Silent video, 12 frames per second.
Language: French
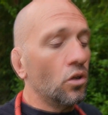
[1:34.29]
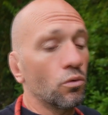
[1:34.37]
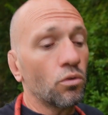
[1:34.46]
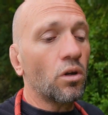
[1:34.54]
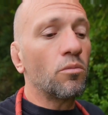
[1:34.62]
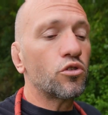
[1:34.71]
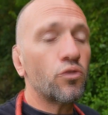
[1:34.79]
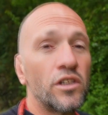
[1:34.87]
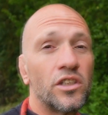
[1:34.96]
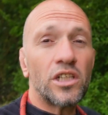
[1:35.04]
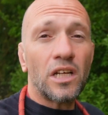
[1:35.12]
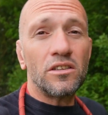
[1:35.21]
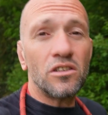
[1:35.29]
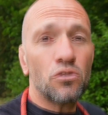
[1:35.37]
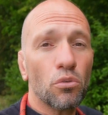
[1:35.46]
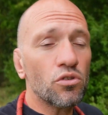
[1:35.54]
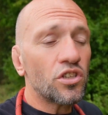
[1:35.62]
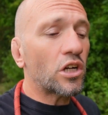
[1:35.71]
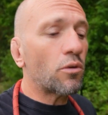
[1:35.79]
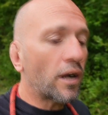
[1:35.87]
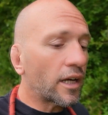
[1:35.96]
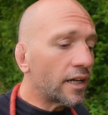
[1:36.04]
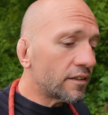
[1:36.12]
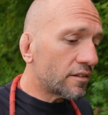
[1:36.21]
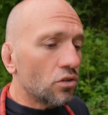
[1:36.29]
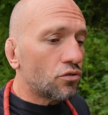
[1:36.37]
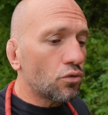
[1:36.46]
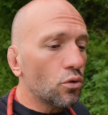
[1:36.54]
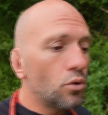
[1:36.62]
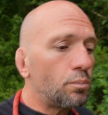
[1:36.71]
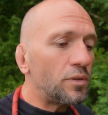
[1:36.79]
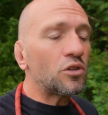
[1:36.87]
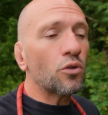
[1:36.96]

donc comme je vous l'ai déjà dit, sur le Gecko à crête, sur le